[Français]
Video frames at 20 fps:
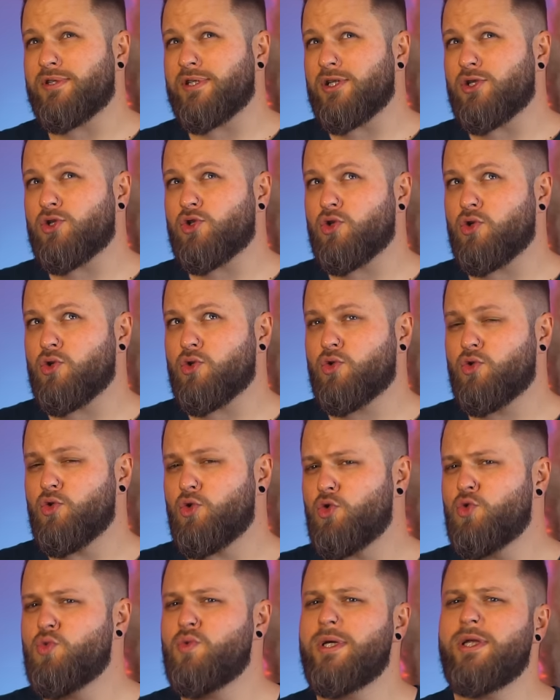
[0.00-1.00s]
sachant que
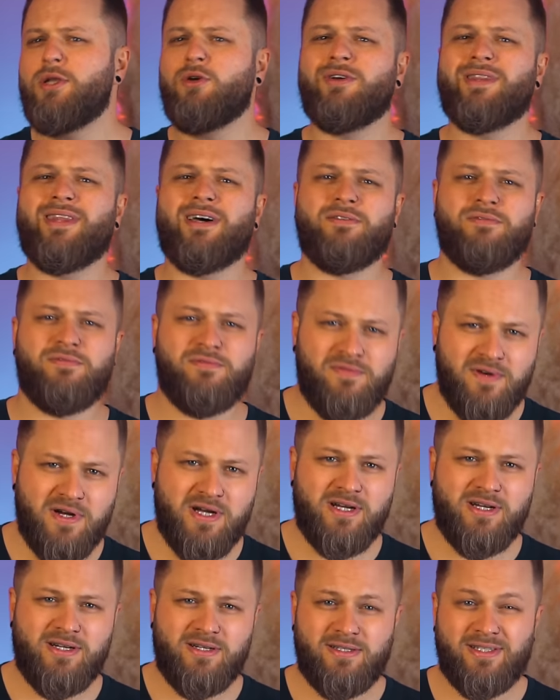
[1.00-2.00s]
lui, il en a
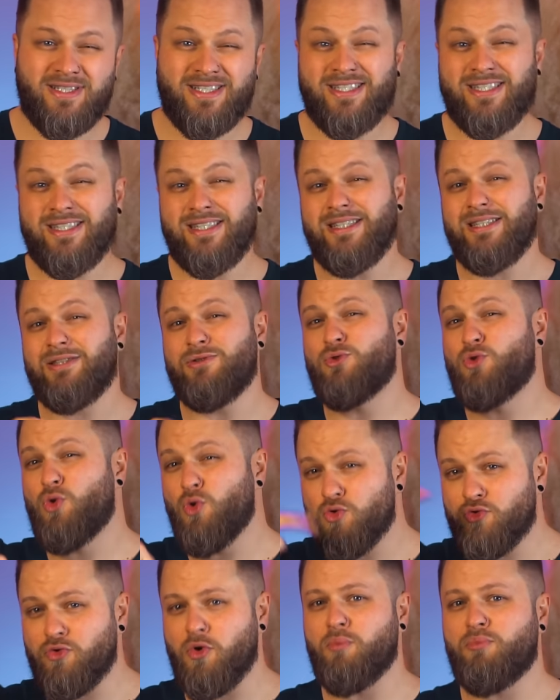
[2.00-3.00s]
20, et
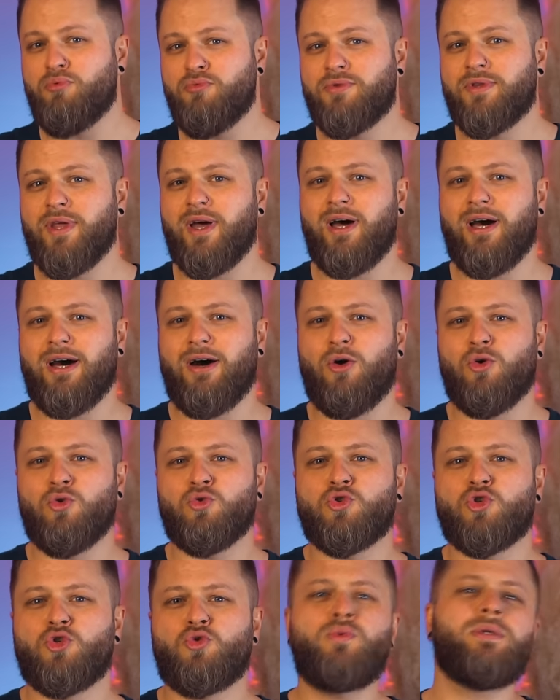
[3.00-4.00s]
deux ans plus tard,
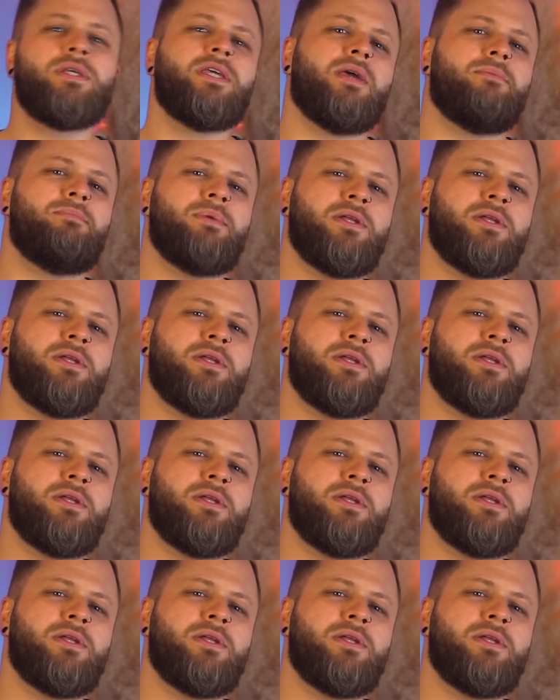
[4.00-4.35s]
en juillet